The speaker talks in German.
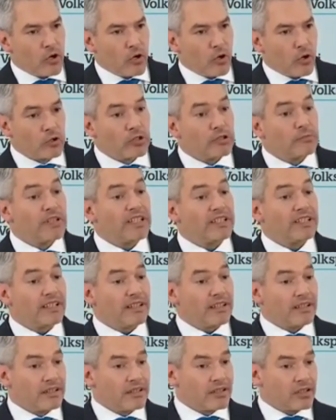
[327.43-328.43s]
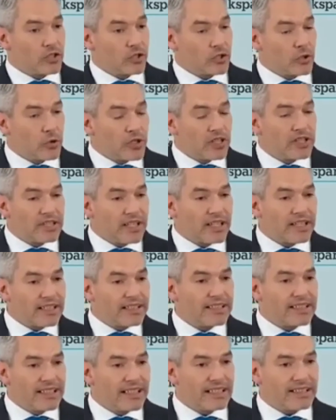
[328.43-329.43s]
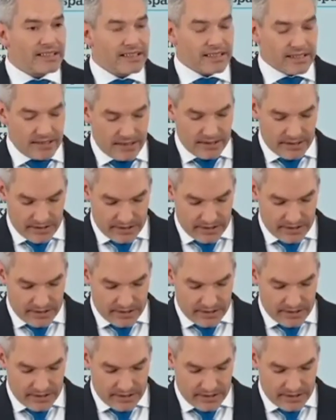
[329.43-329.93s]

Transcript: und mit der Solidarität